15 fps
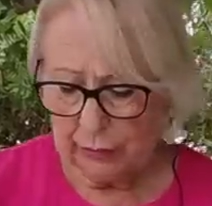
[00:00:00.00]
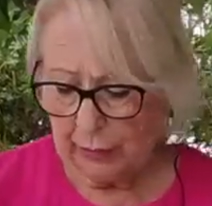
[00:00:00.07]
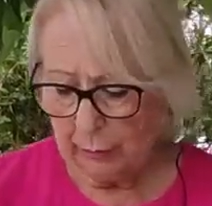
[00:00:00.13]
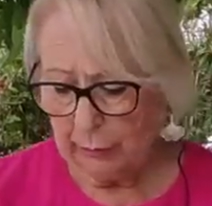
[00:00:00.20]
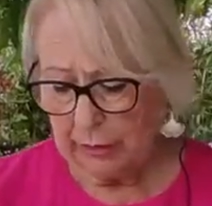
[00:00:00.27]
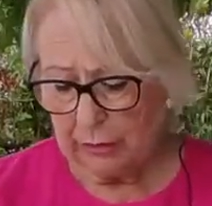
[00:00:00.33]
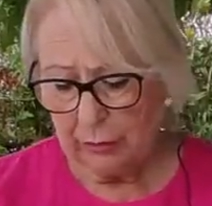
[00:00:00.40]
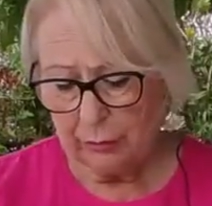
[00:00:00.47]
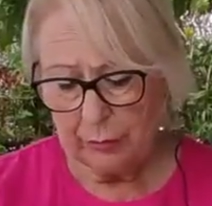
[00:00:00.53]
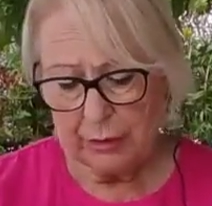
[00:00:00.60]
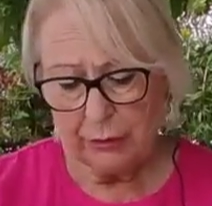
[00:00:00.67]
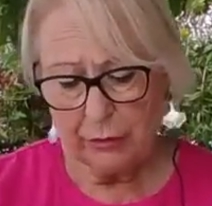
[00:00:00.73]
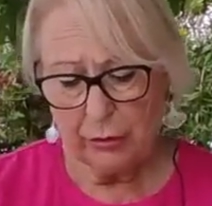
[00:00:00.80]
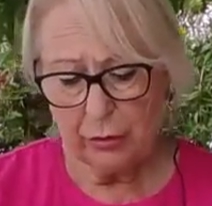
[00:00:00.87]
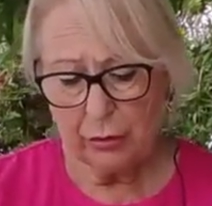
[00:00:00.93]
término
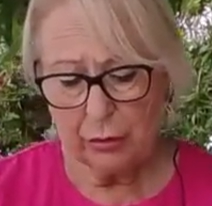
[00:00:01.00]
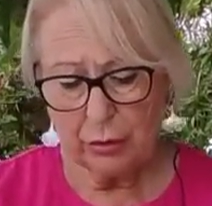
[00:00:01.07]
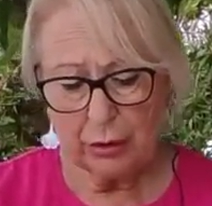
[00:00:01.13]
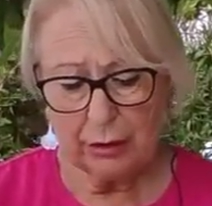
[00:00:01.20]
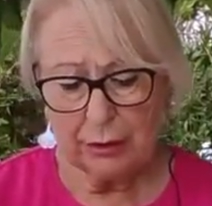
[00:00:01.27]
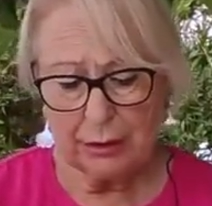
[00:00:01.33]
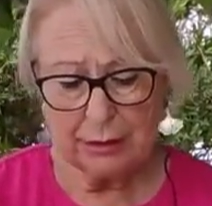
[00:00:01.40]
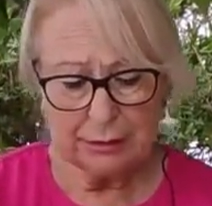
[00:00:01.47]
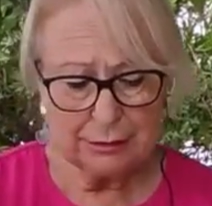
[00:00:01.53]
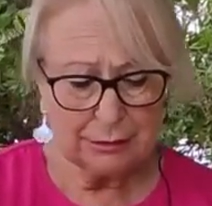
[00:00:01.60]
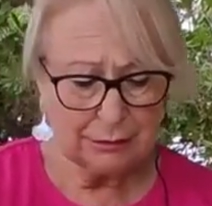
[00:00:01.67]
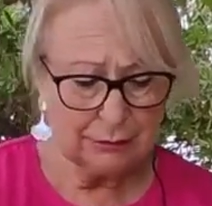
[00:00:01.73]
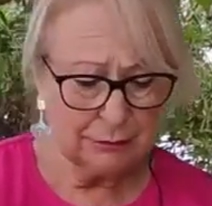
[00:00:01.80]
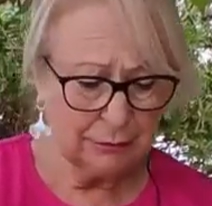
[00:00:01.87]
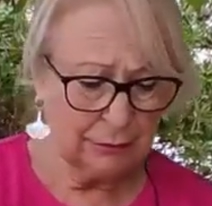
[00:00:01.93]
medio,
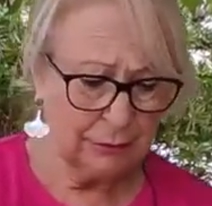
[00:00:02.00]
jolines.